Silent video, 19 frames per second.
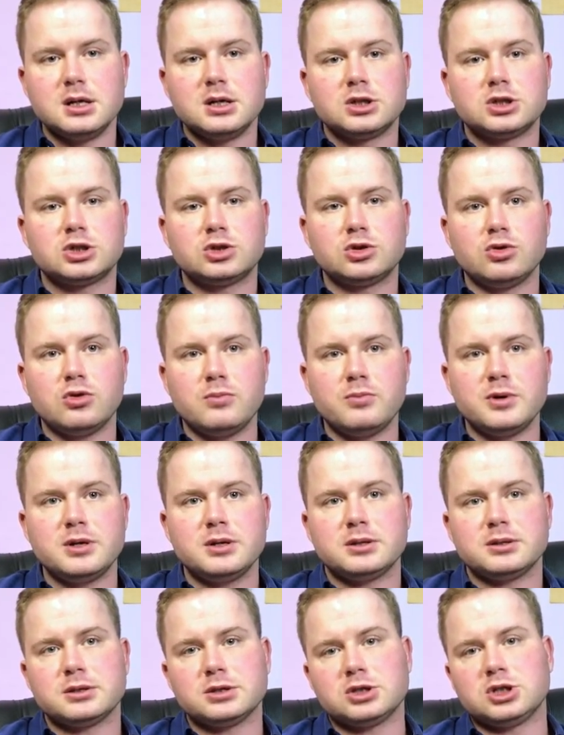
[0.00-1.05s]

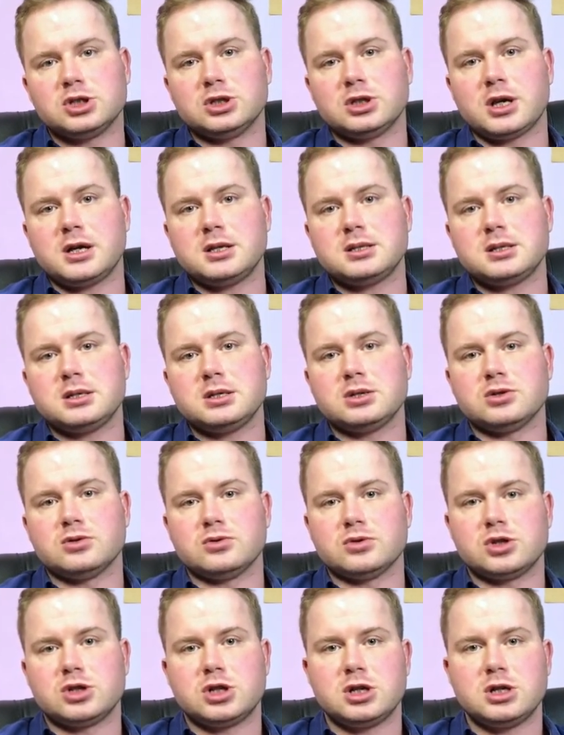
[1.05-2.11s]
чтобы начинать
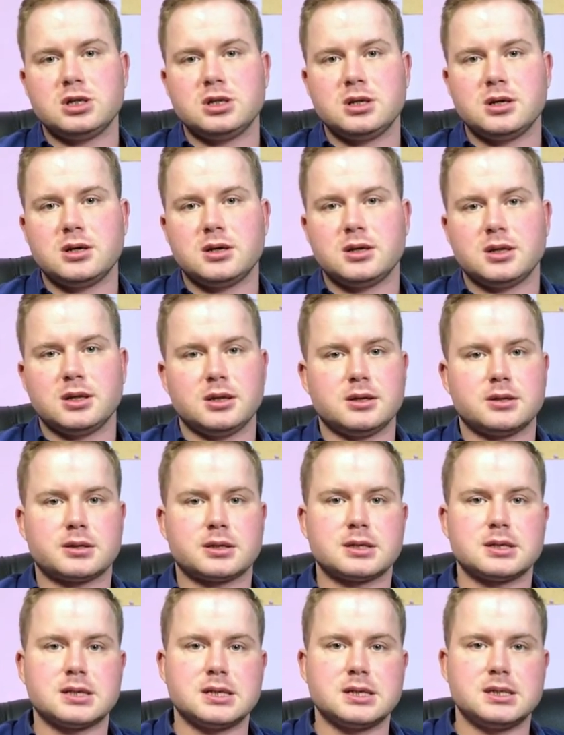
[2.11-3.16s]
изучение
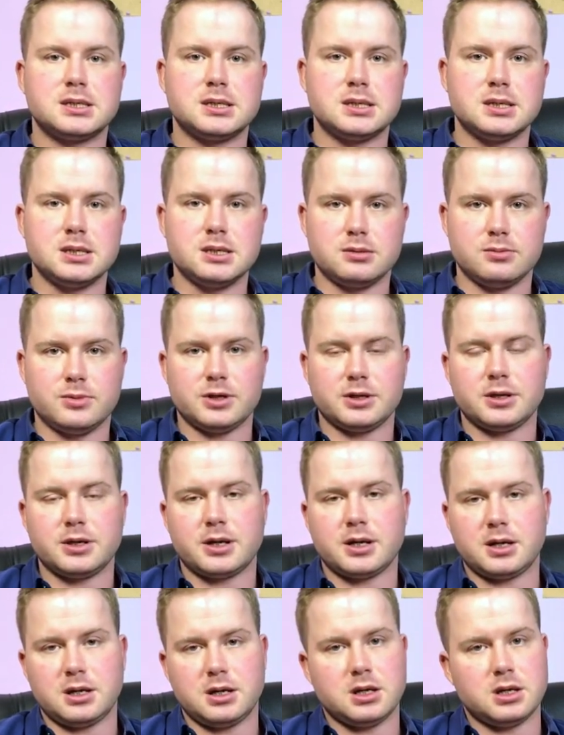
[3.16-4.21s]
нарциссизма,
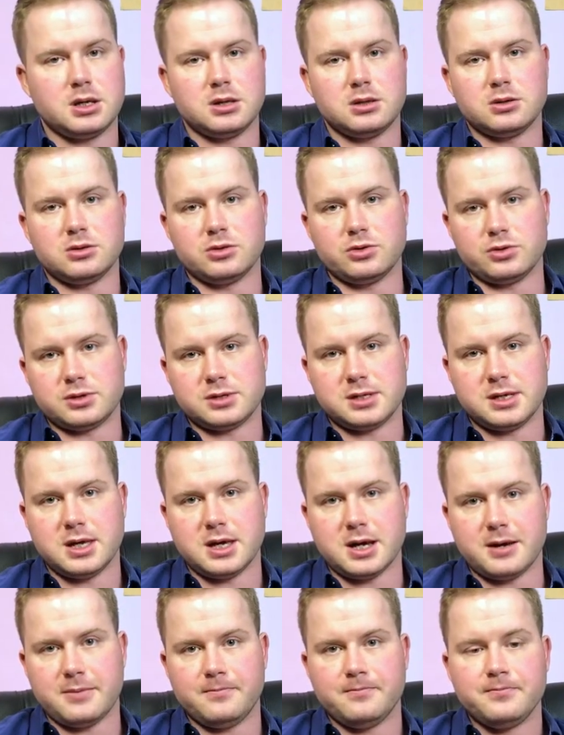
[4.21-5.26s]
дорогие
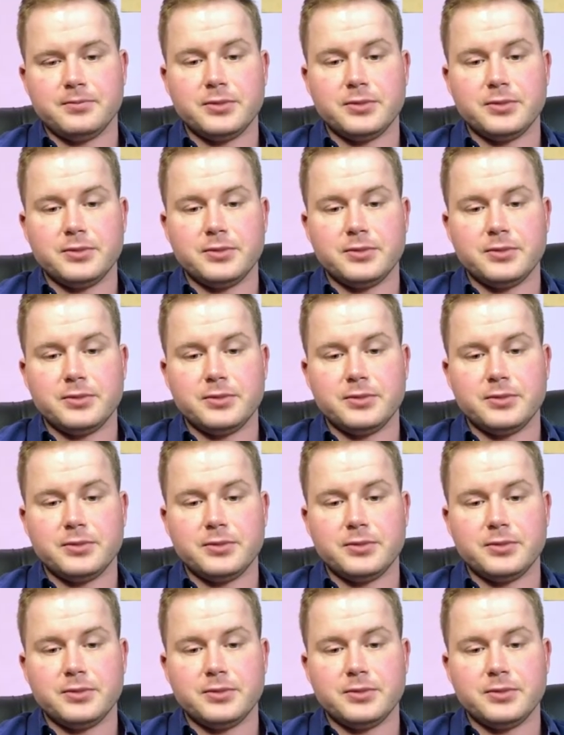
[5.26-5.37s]
друзья.